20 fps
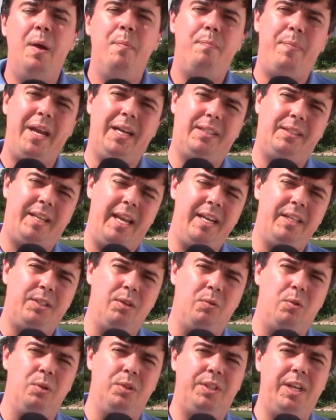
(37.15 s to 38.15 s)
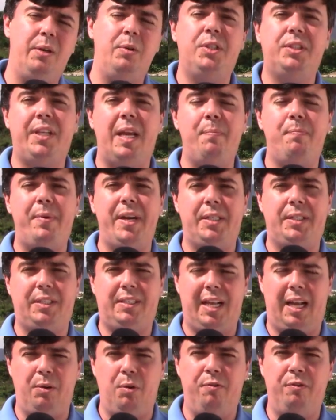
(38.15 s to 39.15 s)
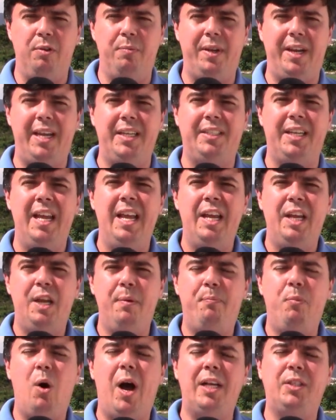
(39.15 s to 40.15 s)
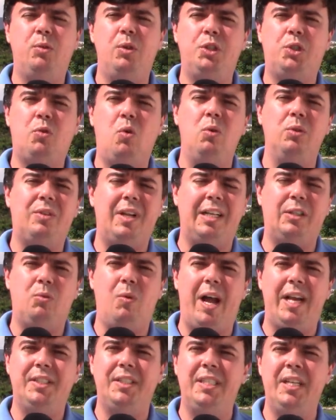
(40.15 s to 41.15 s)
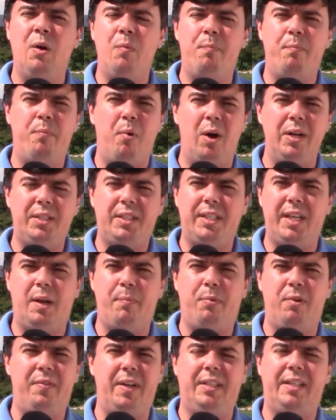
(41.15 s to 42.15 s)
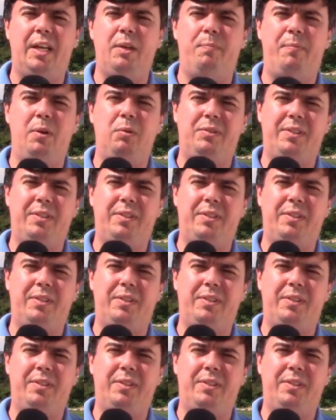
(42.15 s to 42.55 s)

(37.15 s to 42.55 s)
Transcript: pertence ao Cruzeiro, está emprestado ao Fluminense e por razões contratuais não pode ser aproveitado pelo